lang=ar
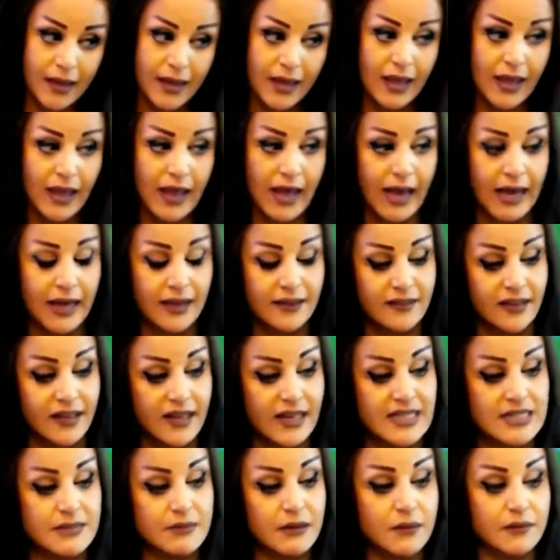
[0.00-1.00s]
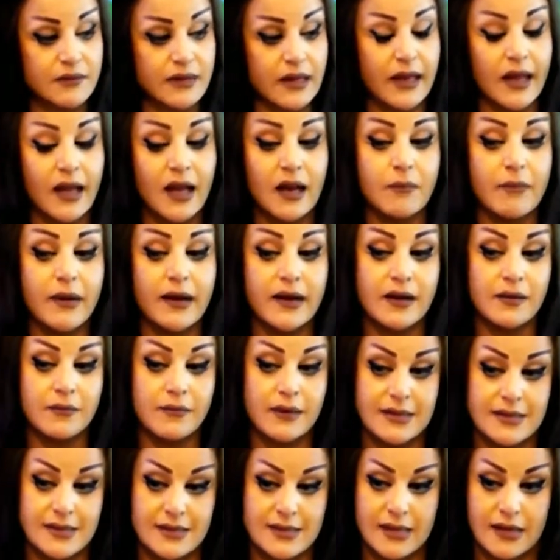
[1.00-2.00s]
هي الطريقة اسمها الطريقة
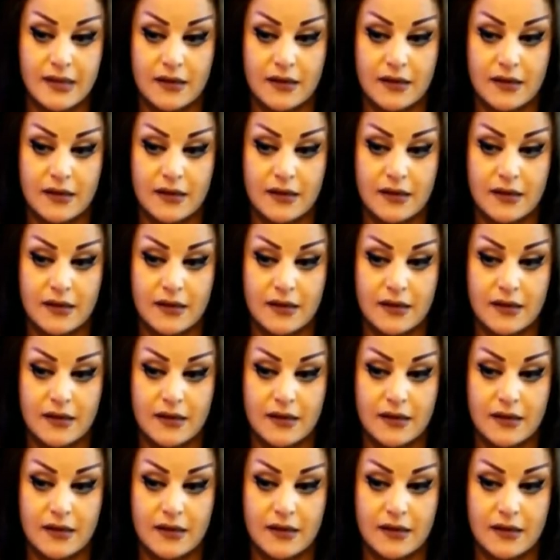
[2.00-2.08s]
البراغماتية